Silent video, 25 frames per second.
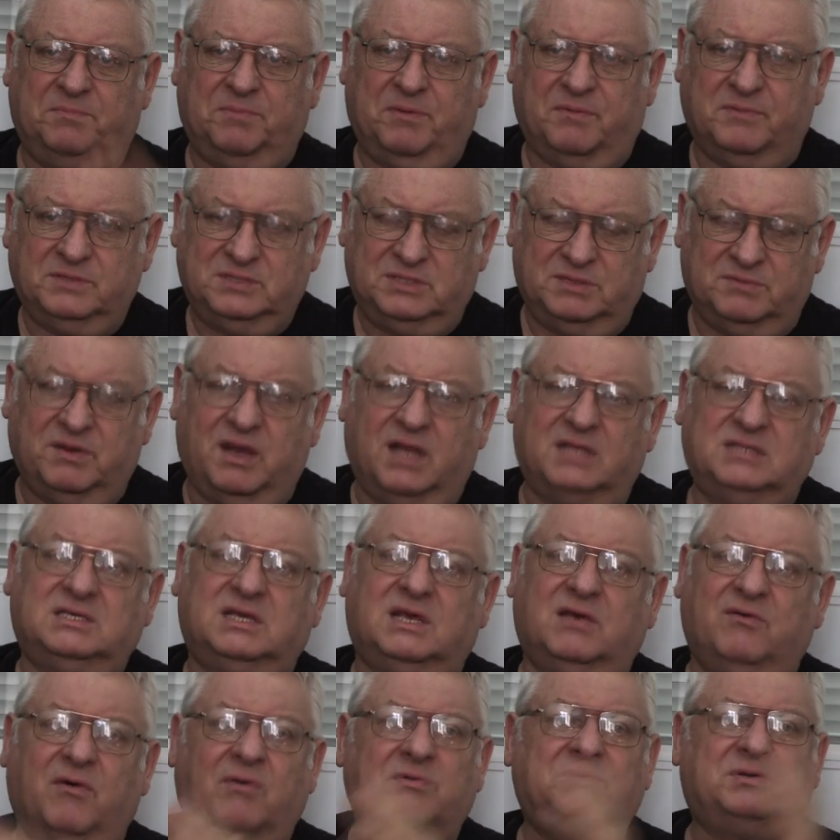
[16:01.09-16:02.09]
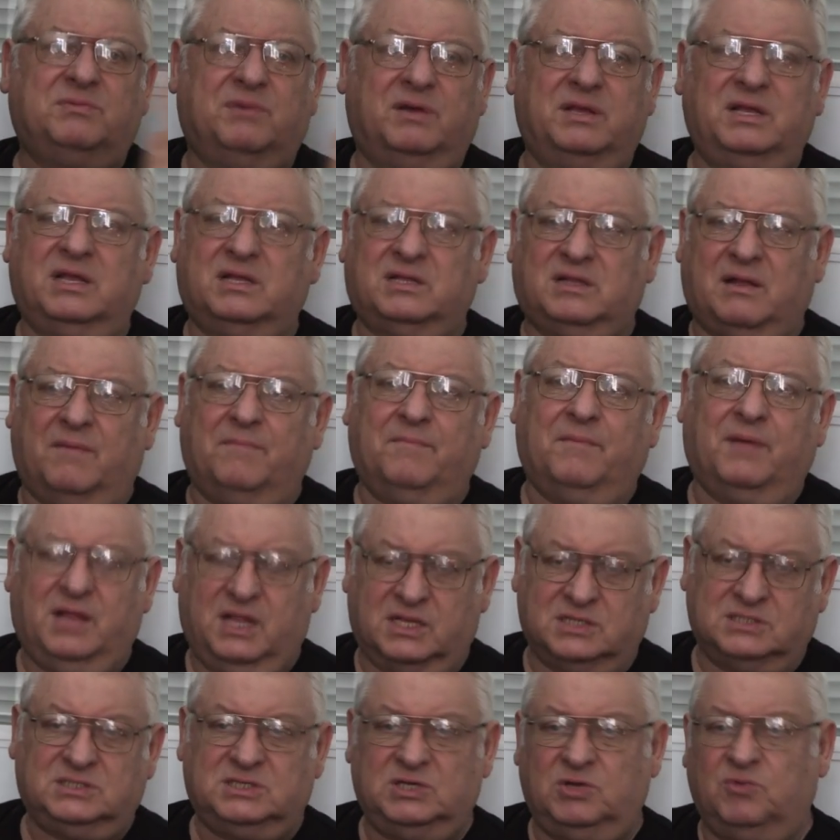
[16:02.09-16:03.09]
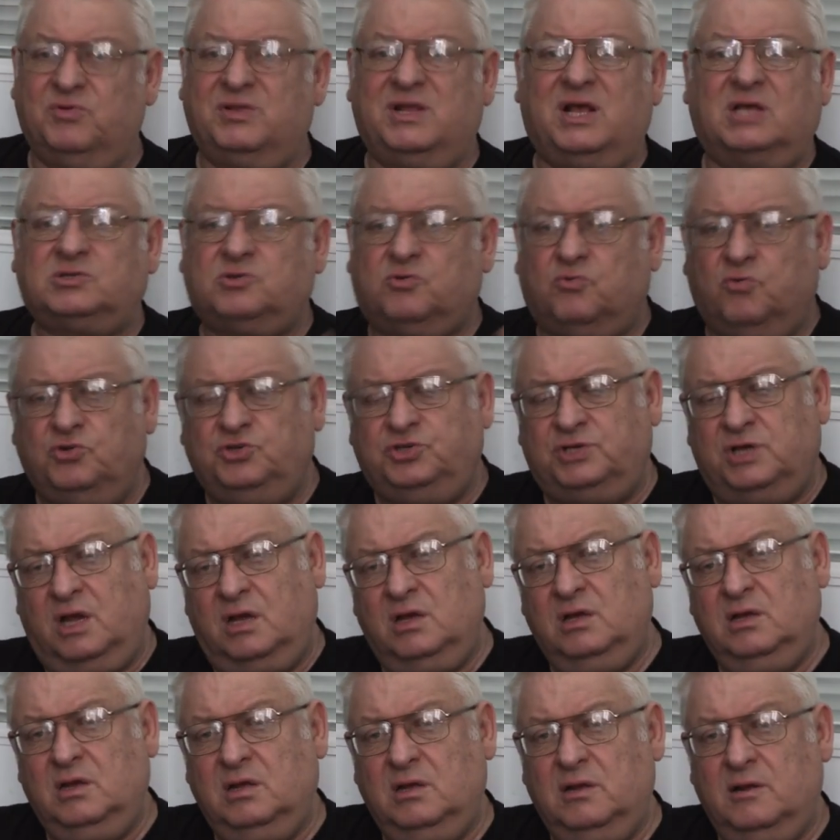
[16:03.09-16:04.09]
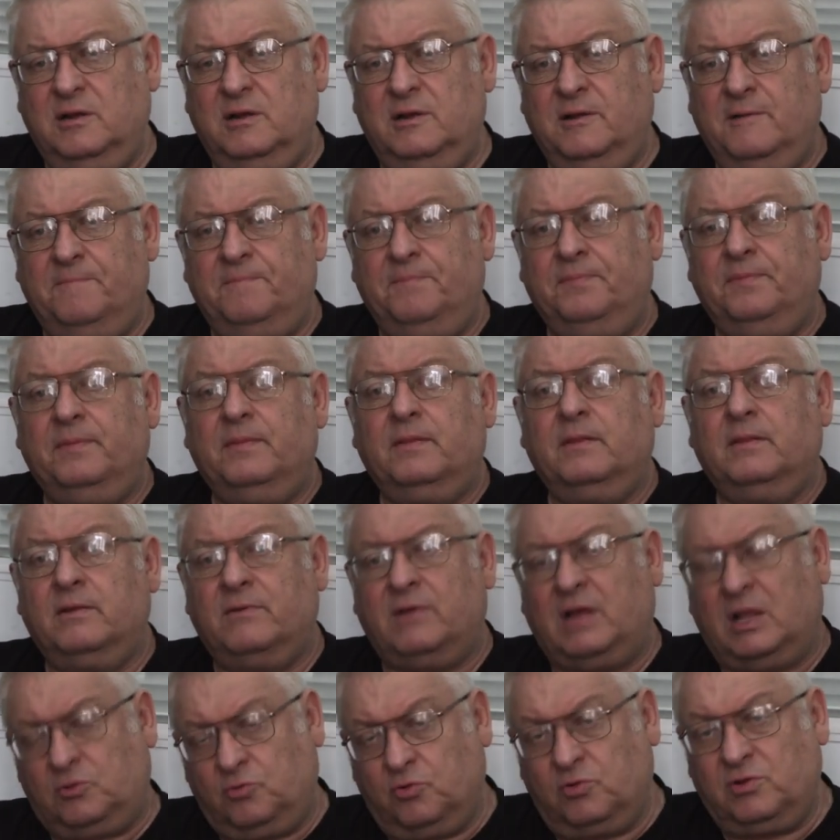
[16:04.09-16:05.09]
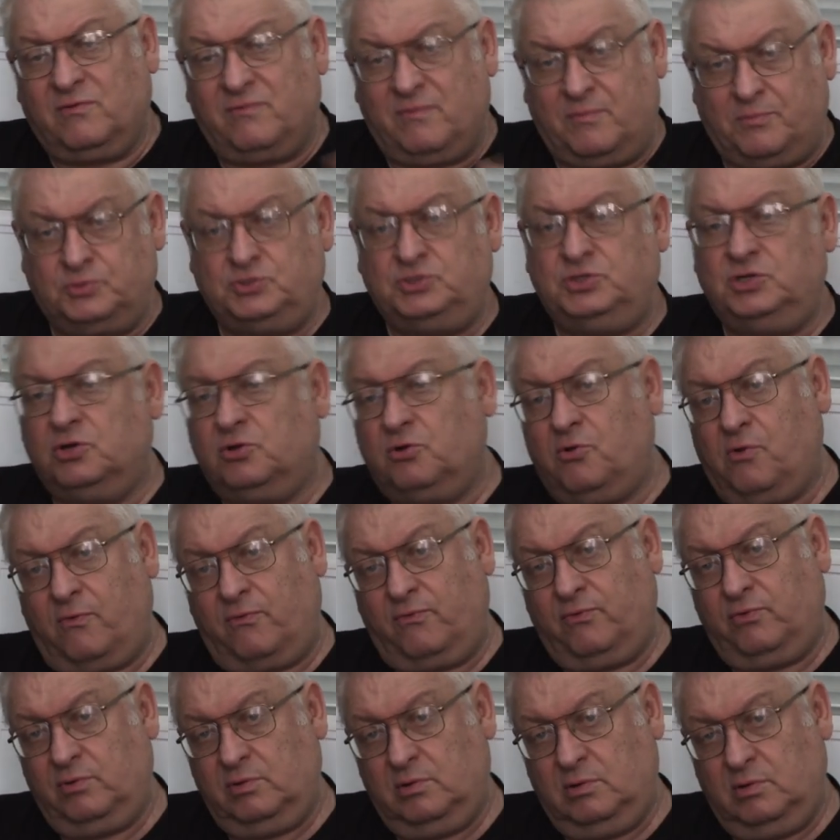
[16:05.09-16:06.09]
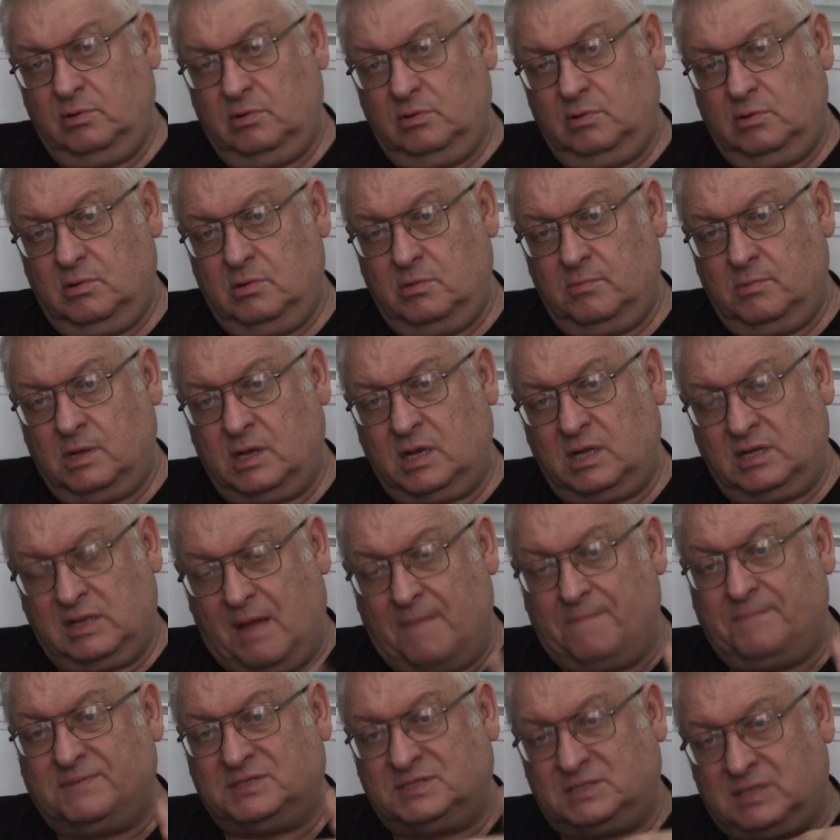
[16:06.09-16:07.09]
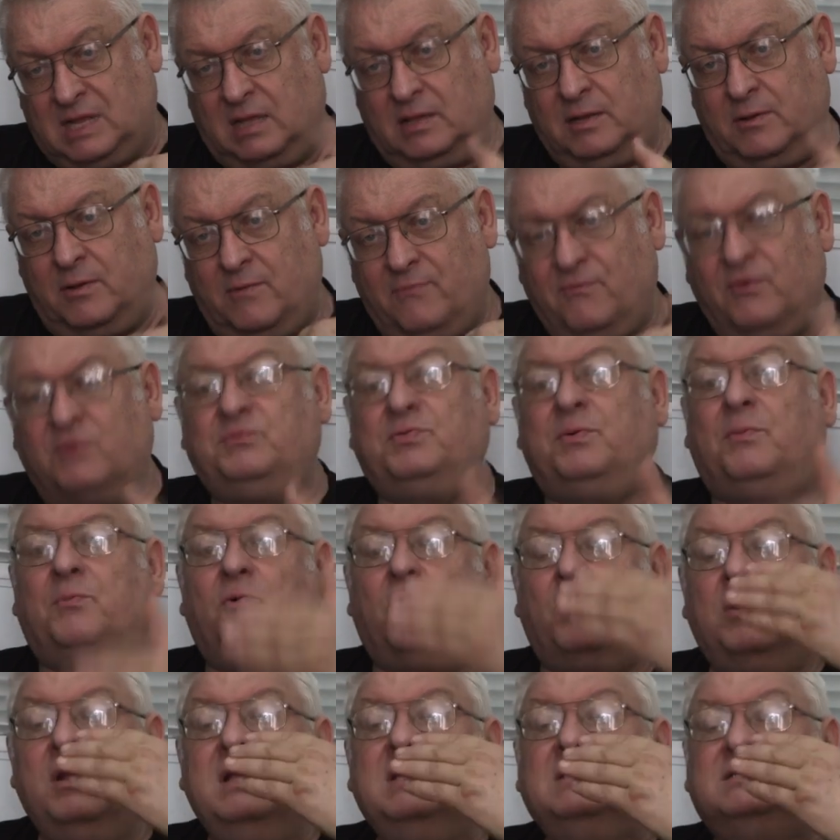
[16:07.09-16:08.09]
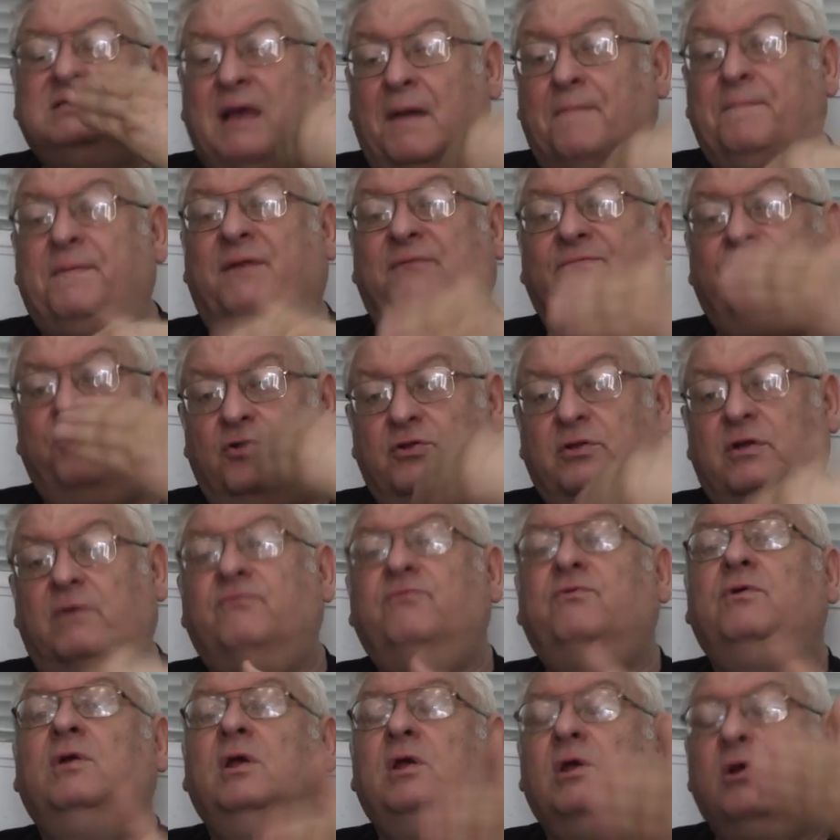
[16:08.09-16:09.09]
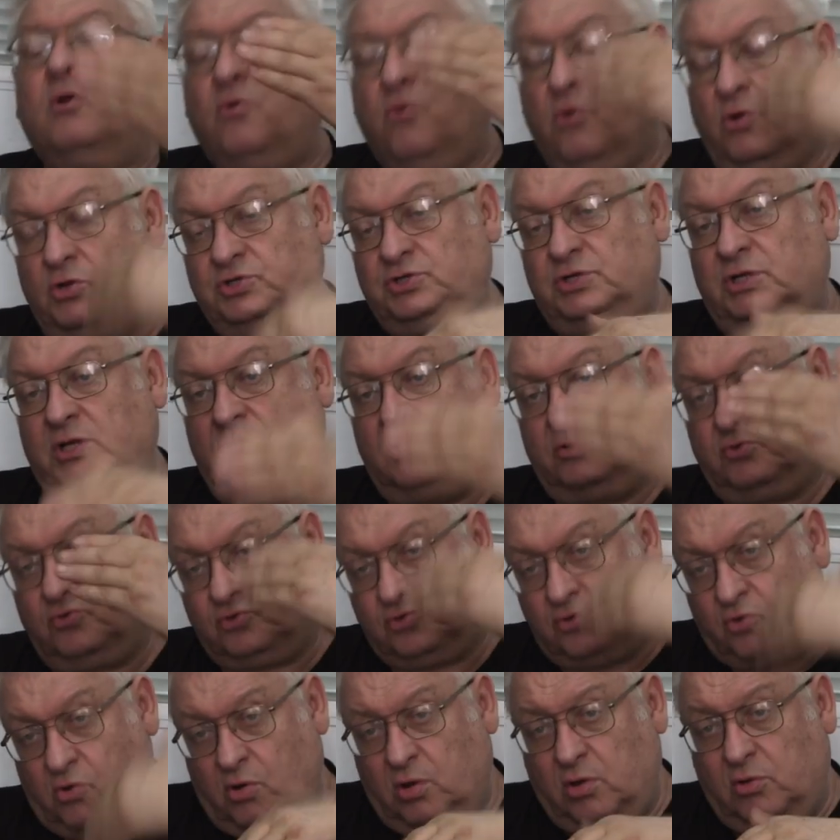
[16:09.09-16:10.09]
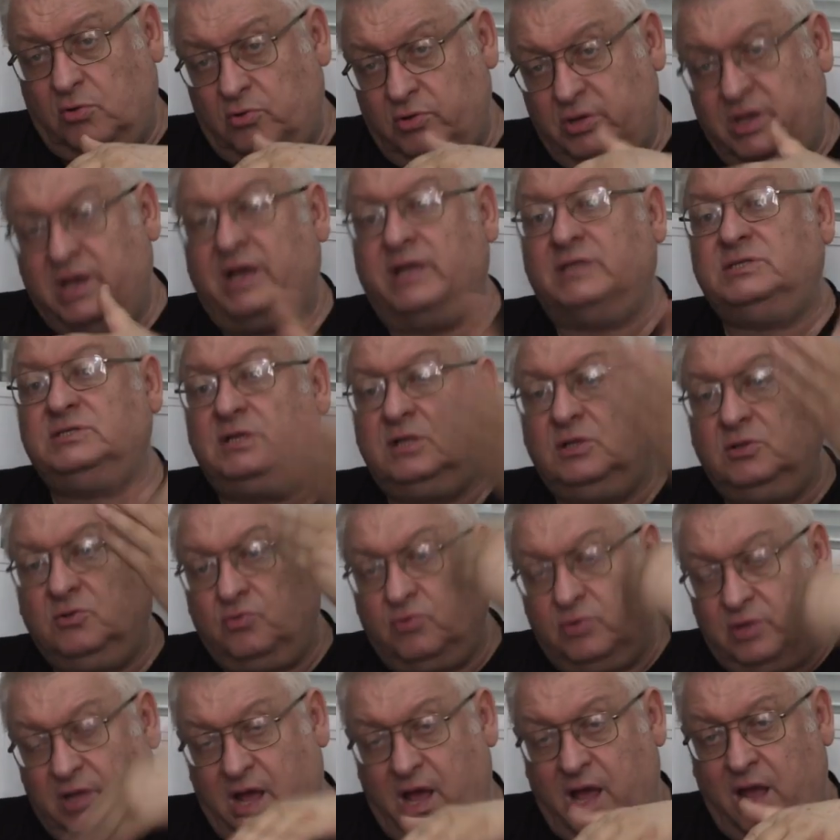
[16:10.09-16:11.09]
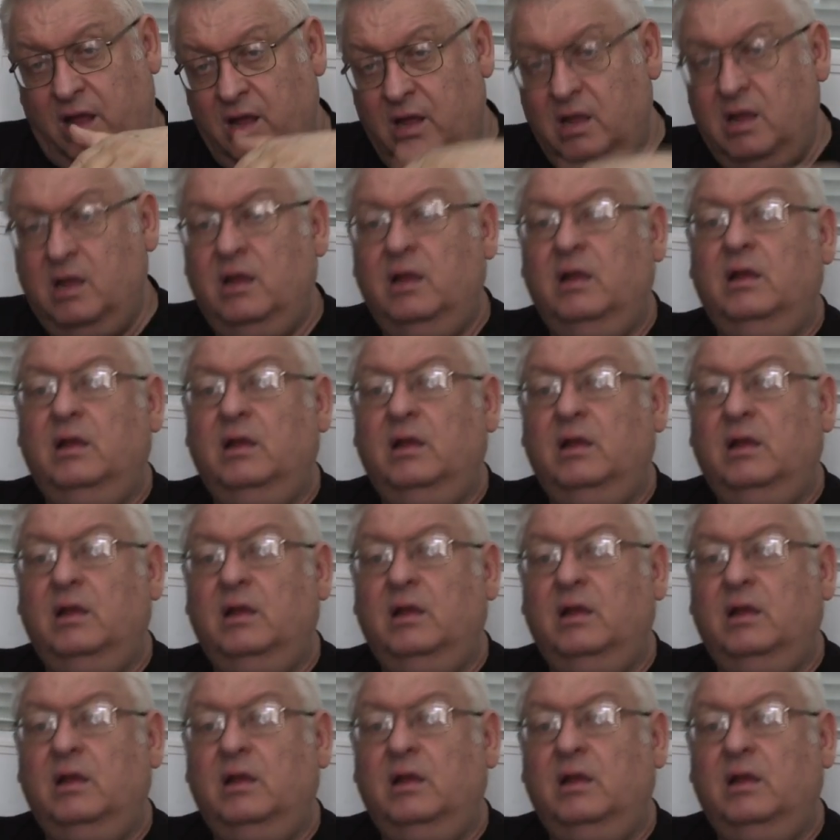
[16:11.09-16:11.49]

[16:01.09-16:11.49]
по математике. И, в общем, они там молодцы. И у нас куча оттуда выпускников к нам поставлен. В общем, сам Парфенов кончил эту школу и ходил туда.